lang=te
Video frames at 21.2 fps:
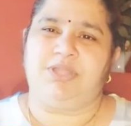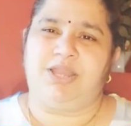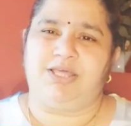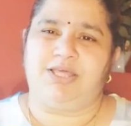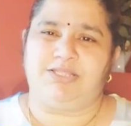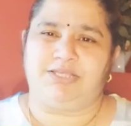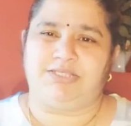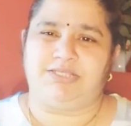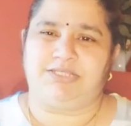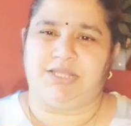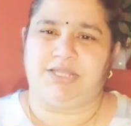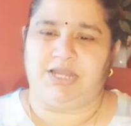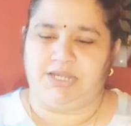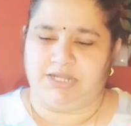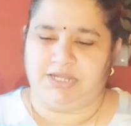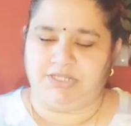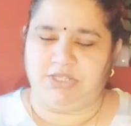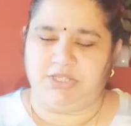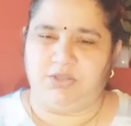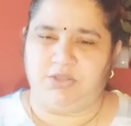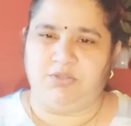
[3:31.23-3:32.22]
ఎలా చేస్తారంటే
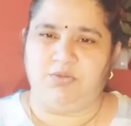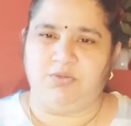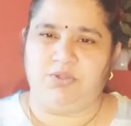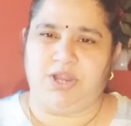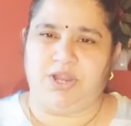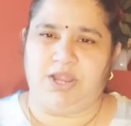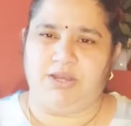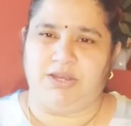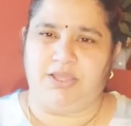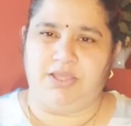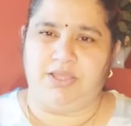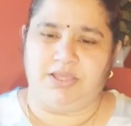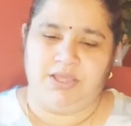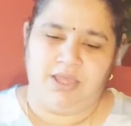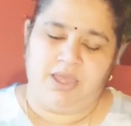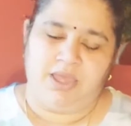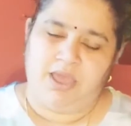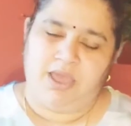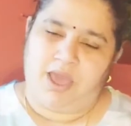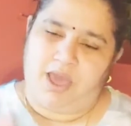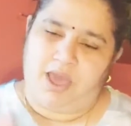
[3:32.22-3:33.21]
సింధూరాన్ని
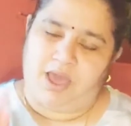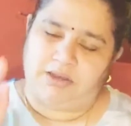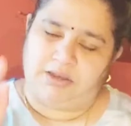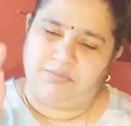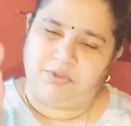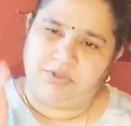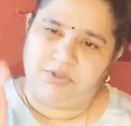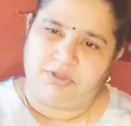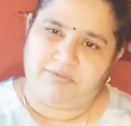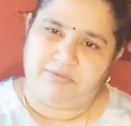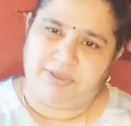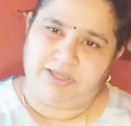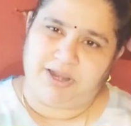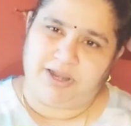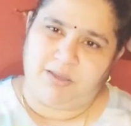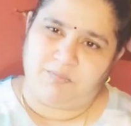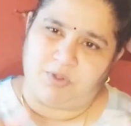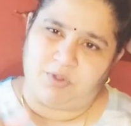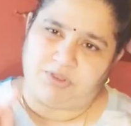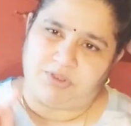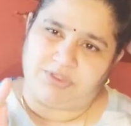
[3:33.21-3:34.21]
హనుమంతుడి విగ్రహం
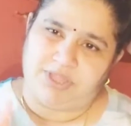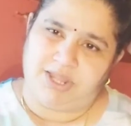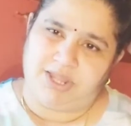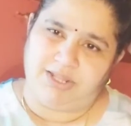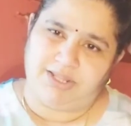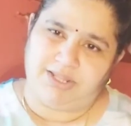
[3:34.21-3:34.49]
మొత్తానికి